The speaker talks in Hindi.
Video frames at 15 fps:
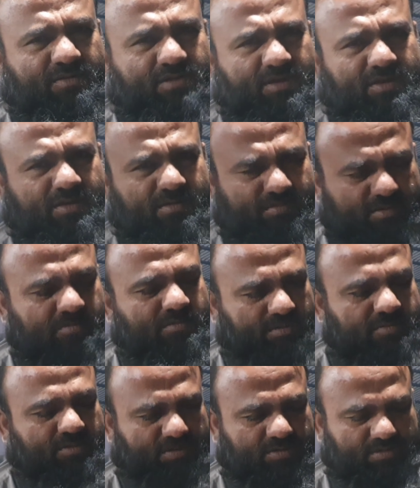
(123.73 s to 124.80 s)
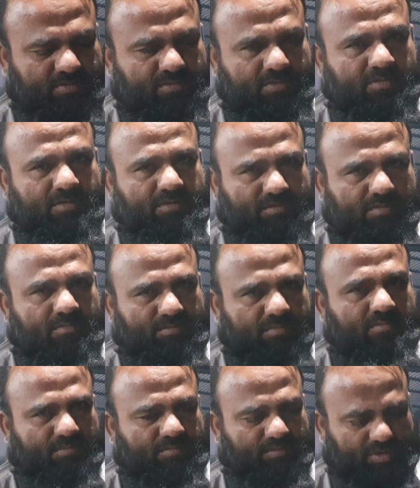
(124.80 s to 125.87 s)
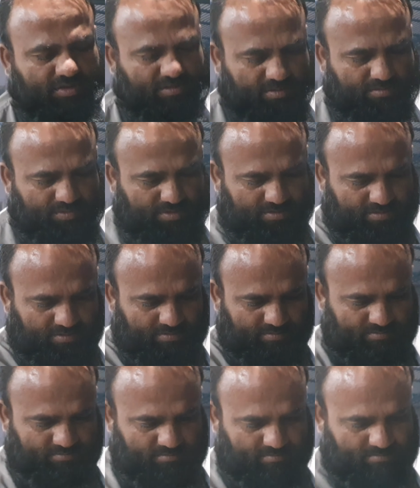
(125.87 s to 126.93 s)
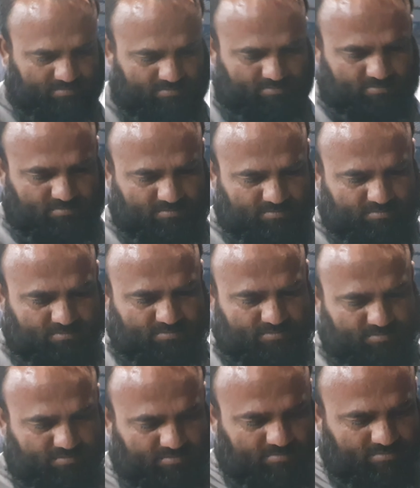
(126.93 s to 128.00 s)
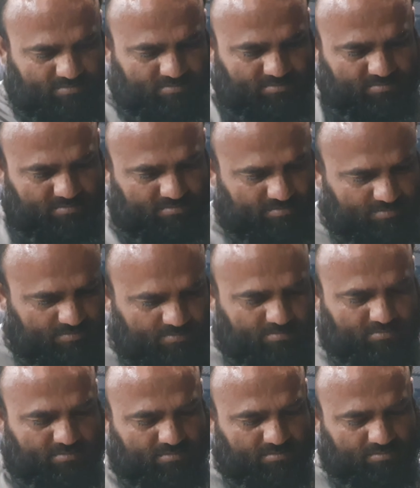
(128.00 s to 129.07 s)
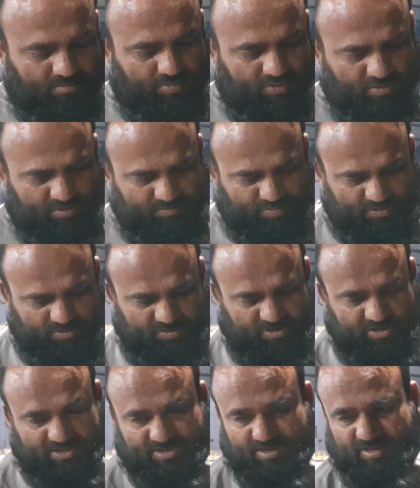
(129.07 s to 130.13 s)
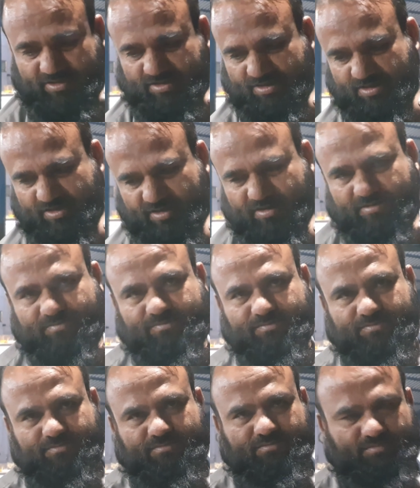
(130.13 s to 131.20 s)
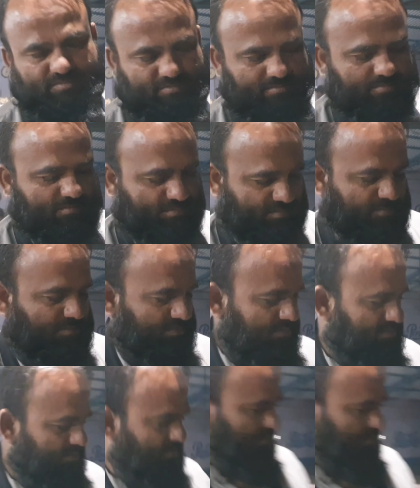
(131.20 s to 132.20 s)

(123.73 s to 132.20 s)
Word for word: बीस पच्चीस साल से आप यहाँ पर मुसलसल काम कर रहे हैं तो यहाँ पे आवाम बहुत आती है हमने देखा है अभी तो टाइम शुरू हुआ है बहुत रश लगता है